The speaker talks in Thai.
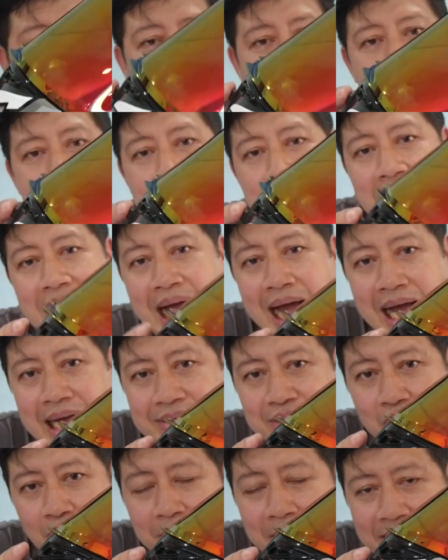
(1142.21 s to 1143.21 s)
นะครับ รา
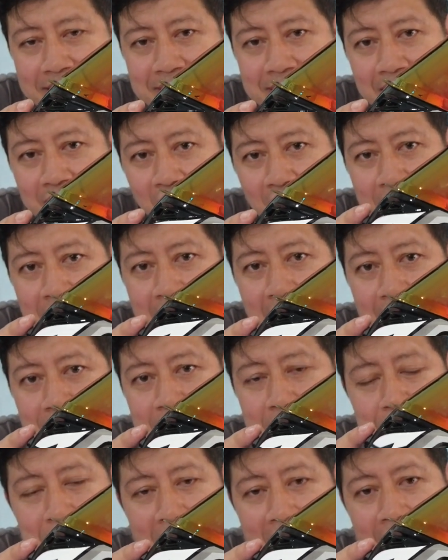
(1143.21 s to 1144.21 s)
คา
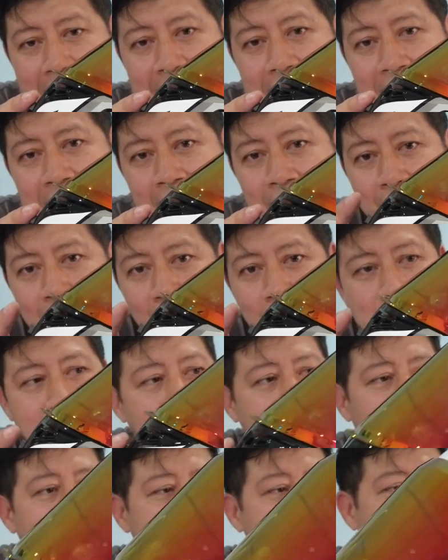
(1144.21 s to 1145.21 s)
2,490 บาท โอเค
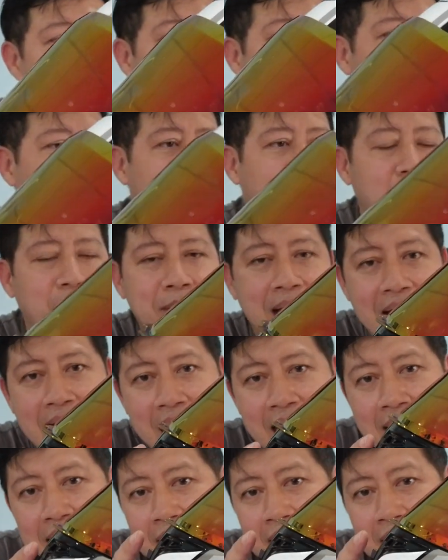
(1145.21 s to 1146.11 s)
วันนี้ผมก็มา